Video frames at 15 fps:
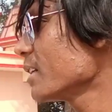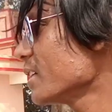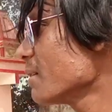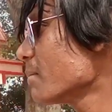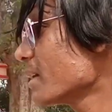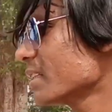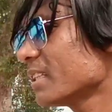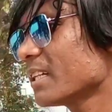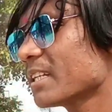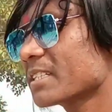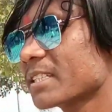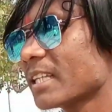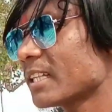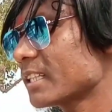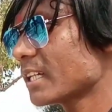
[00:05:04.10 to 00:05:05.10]
ये मंदिर
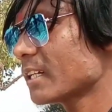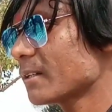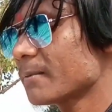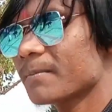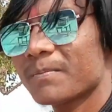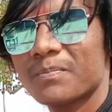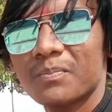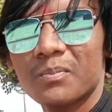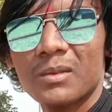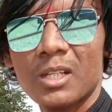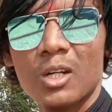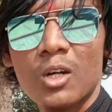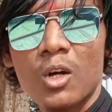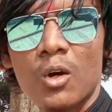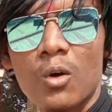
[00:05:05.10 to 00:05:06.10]
स्थित है
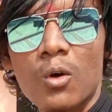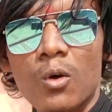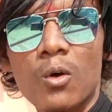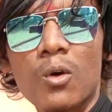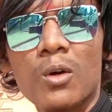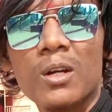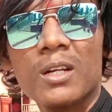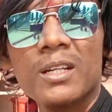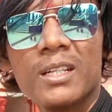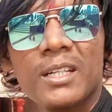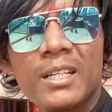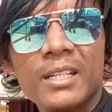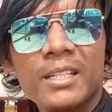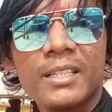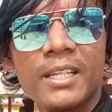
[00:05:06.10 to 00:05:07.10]
और
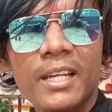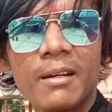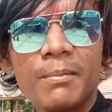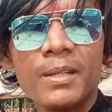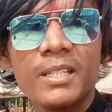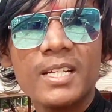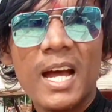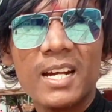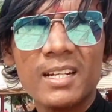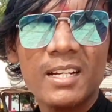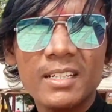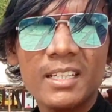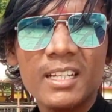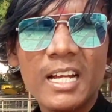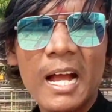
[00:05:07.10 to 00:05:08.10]
ये अभी
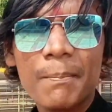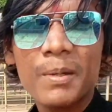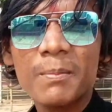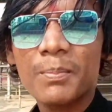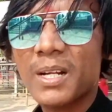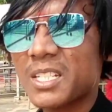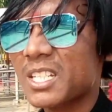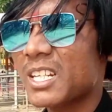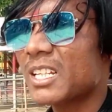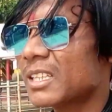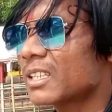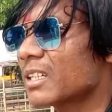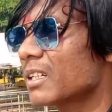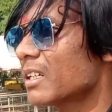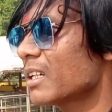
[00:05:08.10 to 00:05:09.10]
झारखंड के काफ़ी
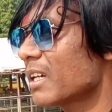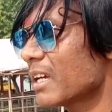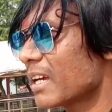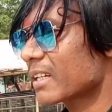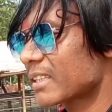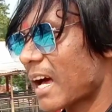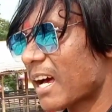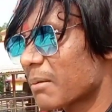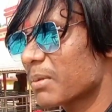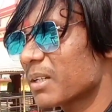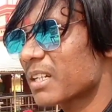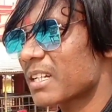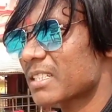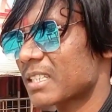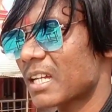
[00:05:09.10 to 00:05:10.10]
प्रचलित एक
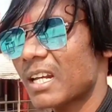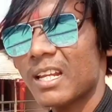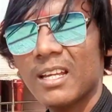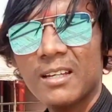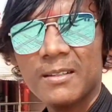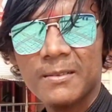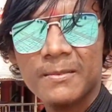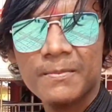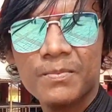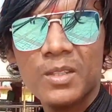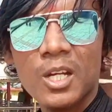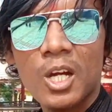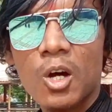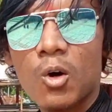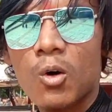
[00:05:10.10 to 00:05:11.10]
धार्मिक स्थल है
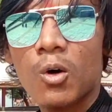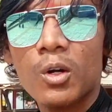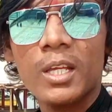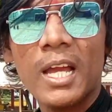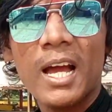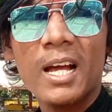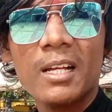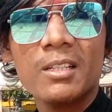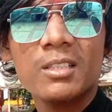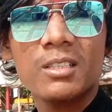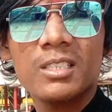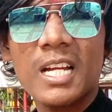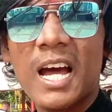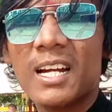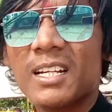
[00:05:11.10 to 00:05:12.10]
और यहाँ
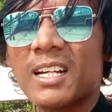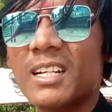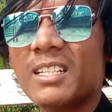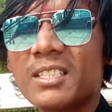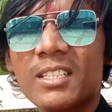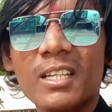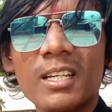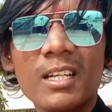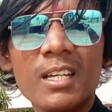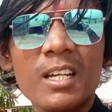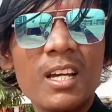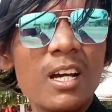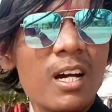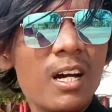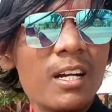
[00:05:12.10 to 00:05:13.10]
झारखंड से
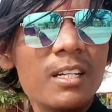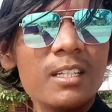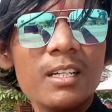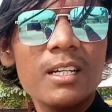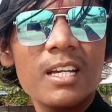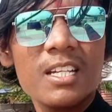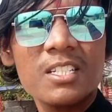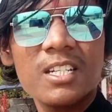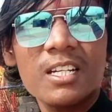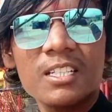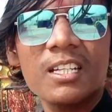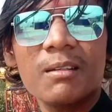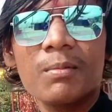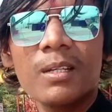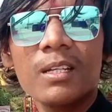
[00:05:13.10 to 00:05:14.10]
अन्य
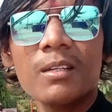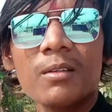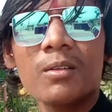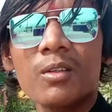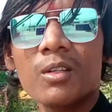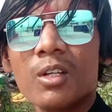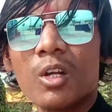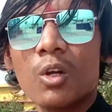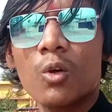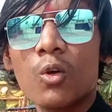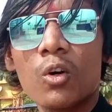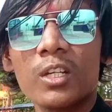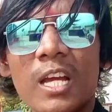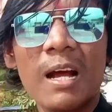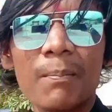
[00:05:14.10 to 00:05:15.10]
स्टेट के भी
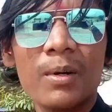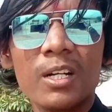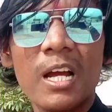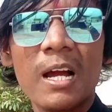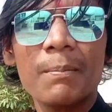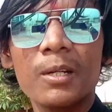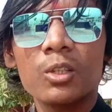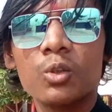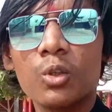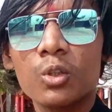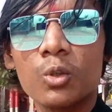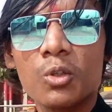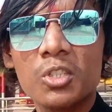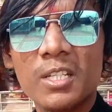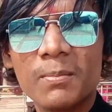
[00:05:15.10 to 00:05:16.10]
लोग यहाँ पर काफ़ी
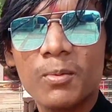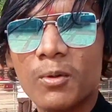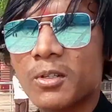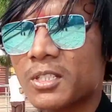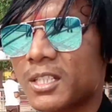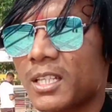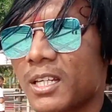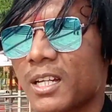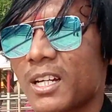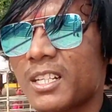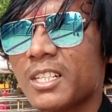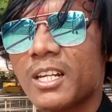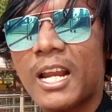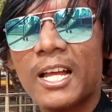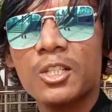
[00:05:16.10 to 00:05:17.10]
दूर दूर से पहुँचते हैं
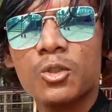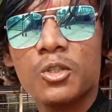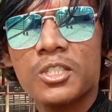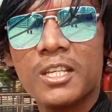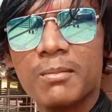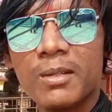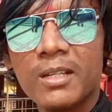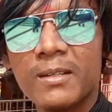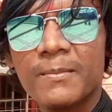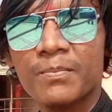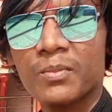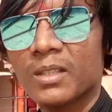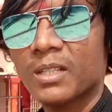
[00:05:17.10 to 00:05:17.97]
अन्य राज्यों से भी